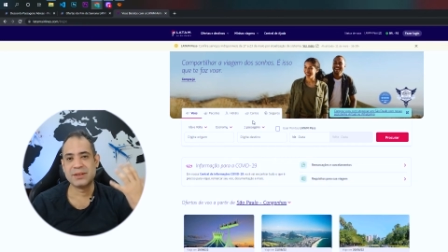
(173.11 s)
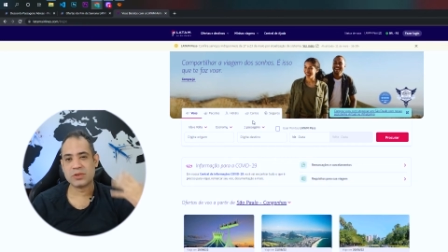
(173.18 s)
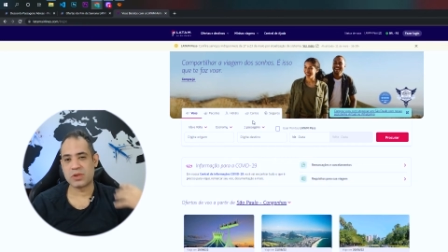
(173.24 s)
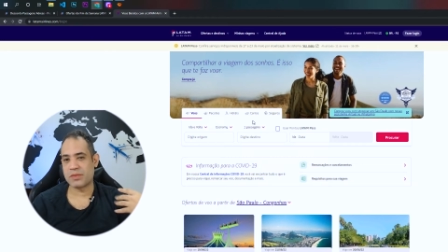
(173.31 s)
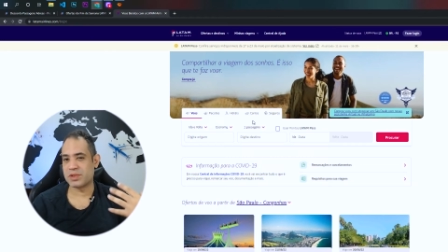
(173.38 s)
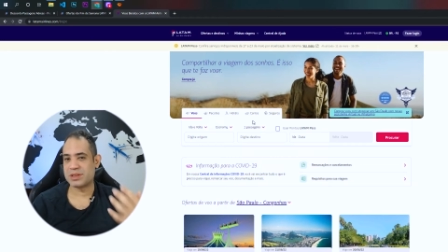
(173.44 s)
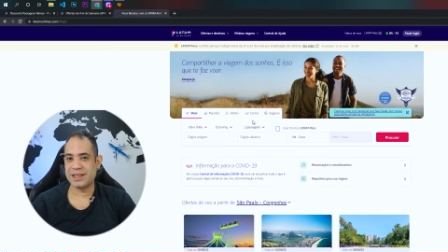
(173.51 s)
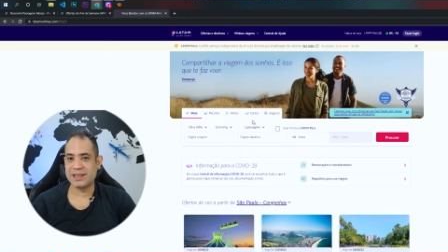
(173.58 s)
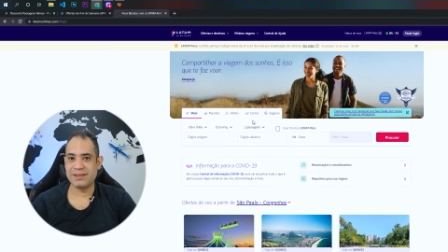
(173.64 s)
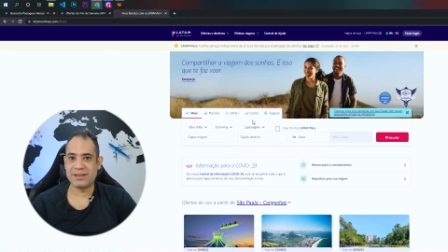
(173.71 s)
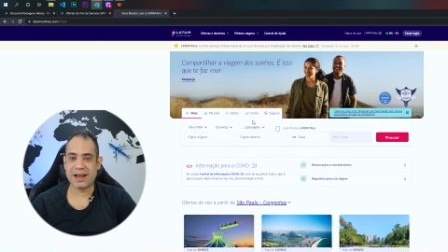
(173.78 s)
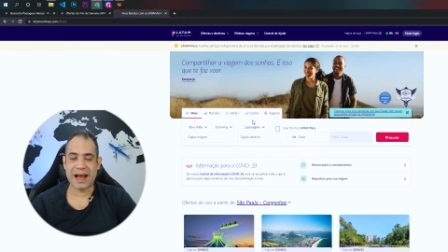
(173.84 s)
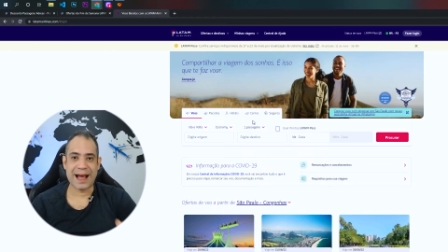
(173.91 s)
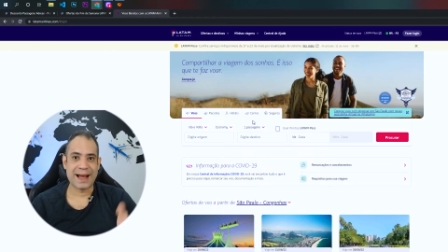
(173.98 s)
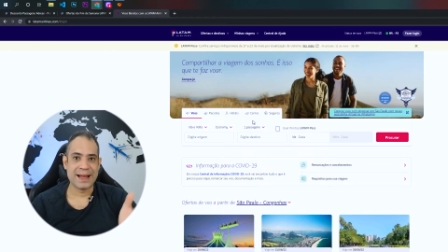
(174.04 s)
só você
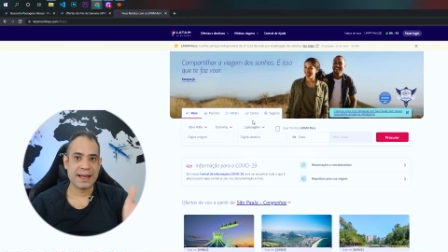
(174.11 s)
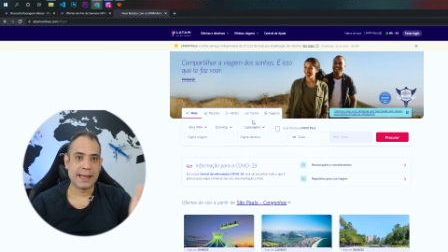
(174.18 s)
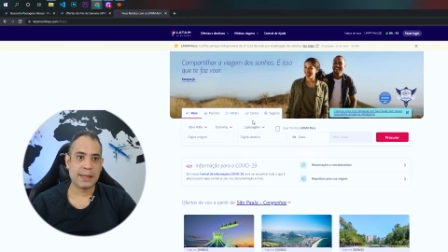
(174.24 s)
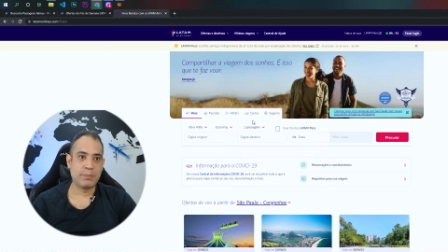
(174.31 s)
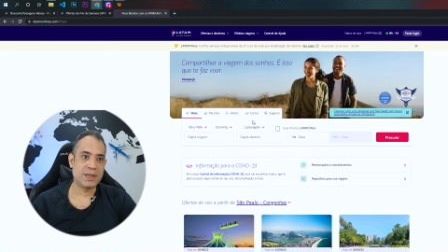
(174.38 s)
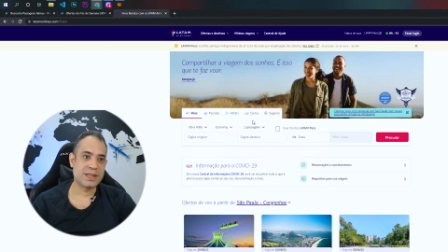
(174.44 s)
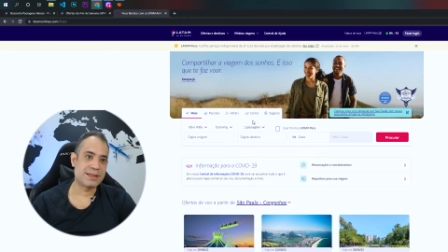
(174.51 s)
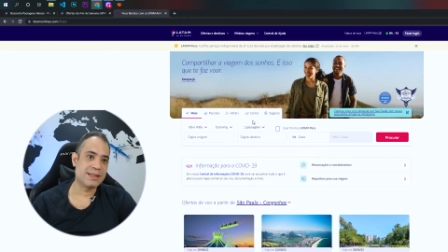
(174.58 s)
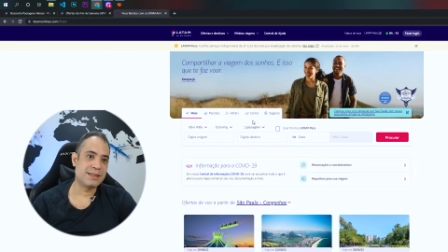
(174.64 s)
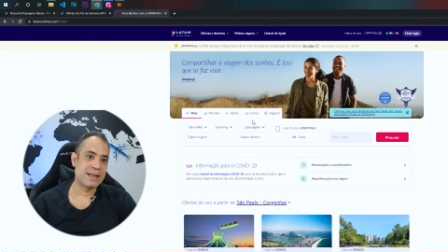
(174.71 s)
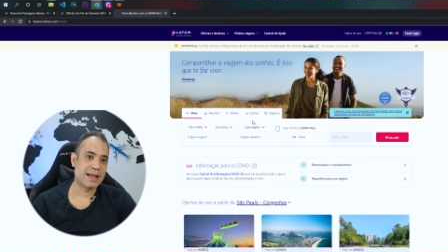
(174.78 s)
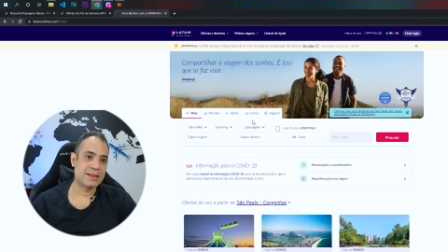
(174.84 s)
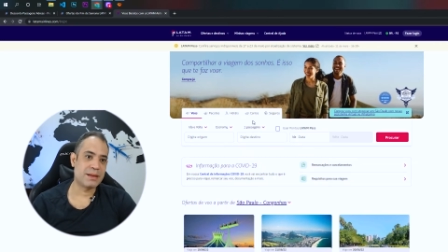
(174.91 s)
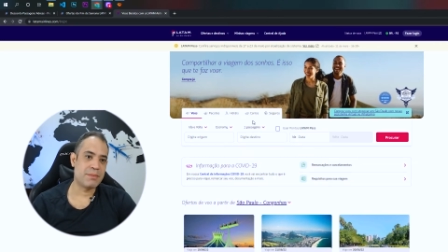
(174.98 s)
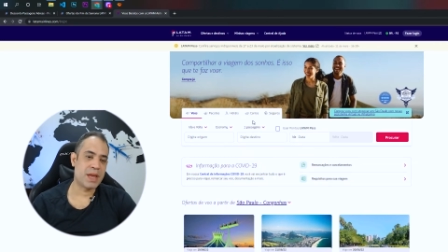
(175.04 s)
entrar e
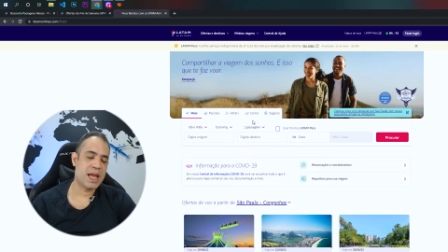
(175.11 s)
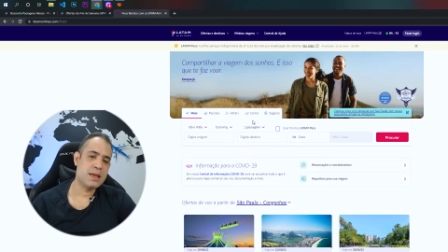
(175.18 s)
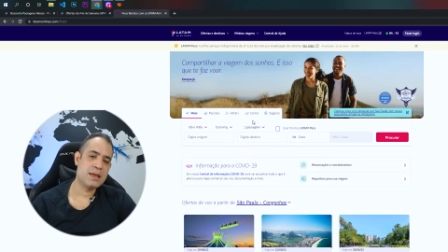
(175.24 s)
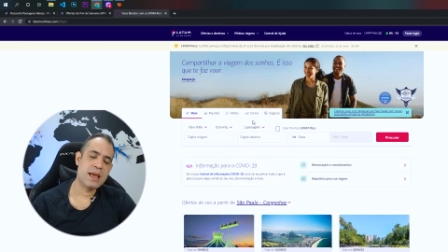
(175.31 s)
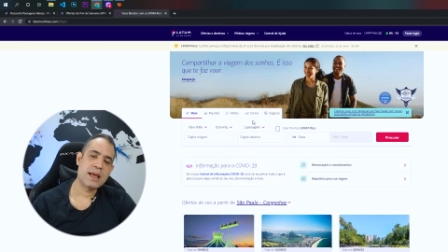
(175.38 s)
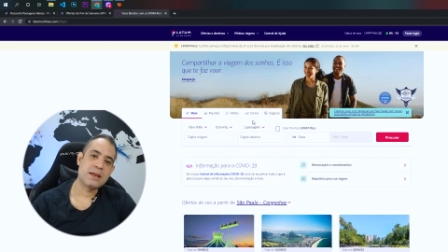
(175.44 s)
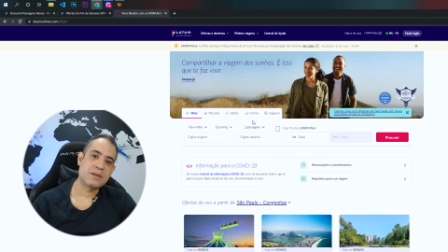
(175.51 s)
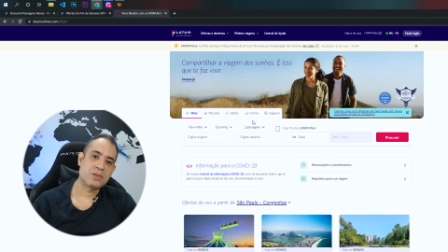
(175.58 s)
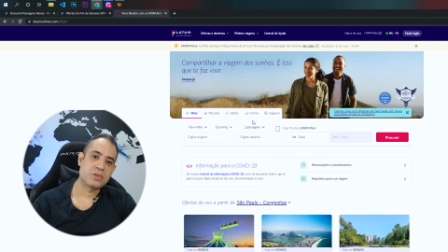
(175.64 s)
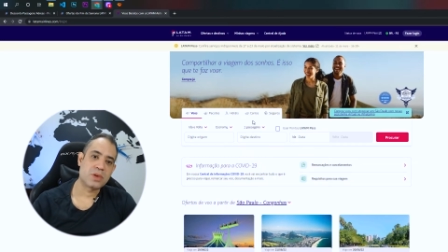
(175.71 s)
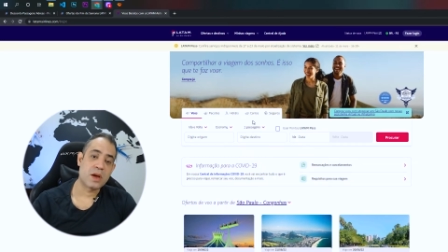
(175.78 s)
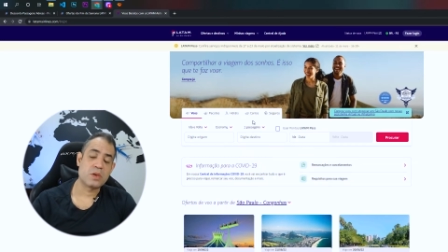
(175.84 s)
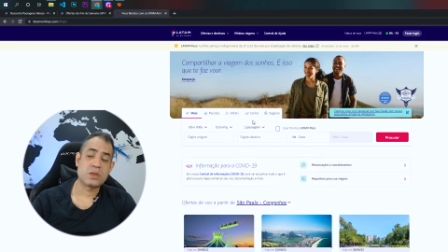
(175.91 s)
pesquisar também, e é isso. Eu